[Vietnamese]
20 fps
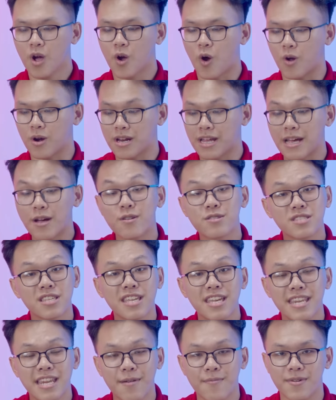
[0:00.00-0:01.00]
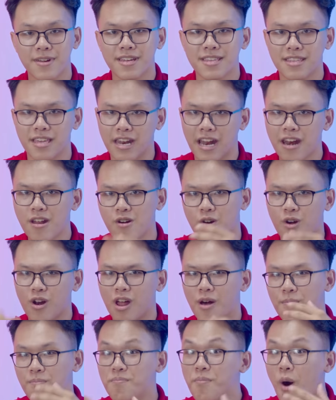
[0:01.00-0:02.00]
Còn cái con i năm ấy thì đã được gọi
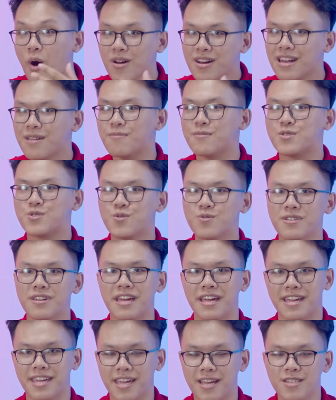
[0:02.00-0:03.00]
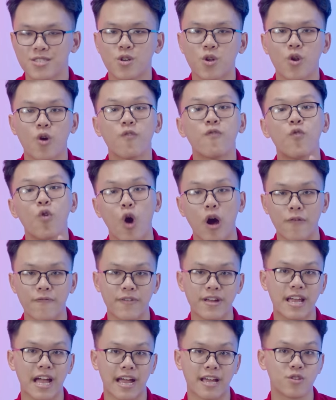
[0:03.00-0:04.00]
là mod lại một chút để khiến cho nó phù hợp
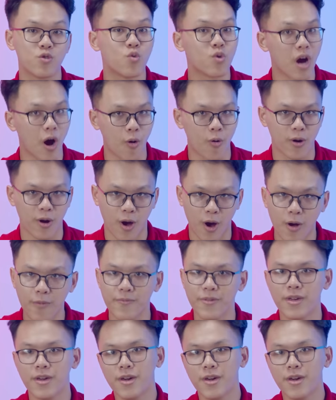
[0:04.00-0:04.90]
với cả cái nhu cầu của nó.